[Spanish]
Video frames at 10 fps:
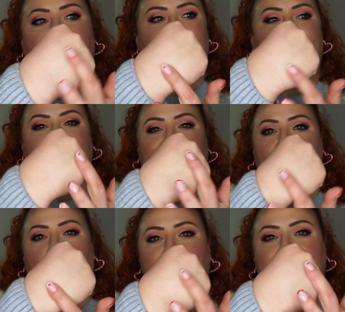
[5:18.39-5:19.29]
la
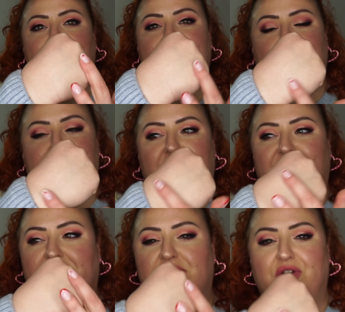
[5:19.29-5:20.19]
deja completamente
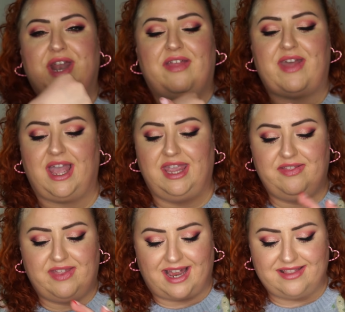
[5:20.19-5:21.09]
perfeccionada,
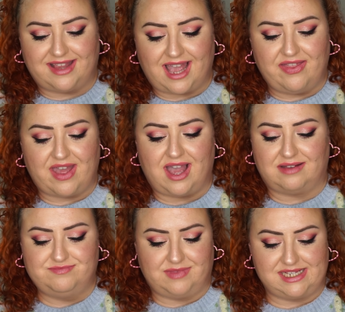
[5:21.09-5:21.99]
hidratada.
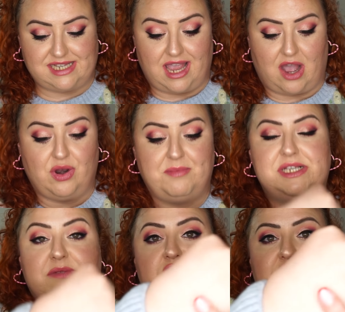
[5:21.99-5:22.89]
Es que ahora
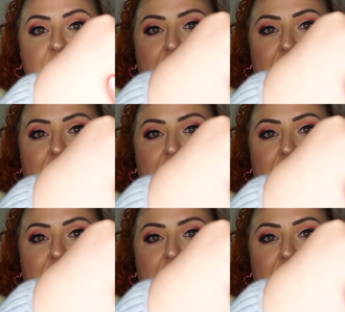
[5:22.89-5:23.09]
mismo se me